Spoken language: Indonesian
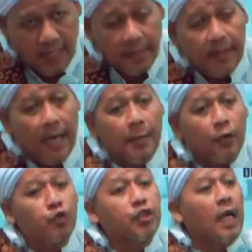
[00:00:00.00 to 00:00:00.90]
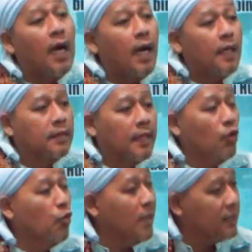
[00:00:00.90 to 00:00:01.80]
tanda manusia
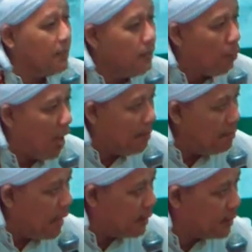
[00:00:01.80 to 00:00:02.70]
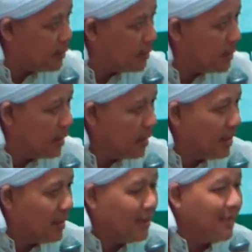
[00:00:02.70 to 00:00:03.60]
dari umat Nabi Muhammad
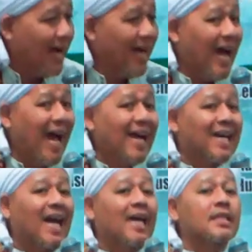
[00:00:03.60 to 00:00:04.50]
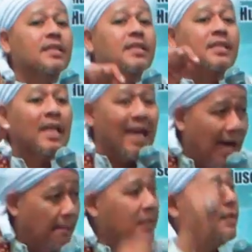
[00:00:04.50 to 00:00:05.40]
yang akan
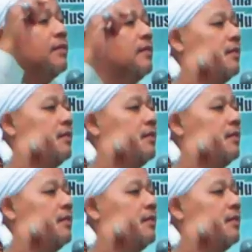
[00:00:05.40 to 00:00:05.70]
selamat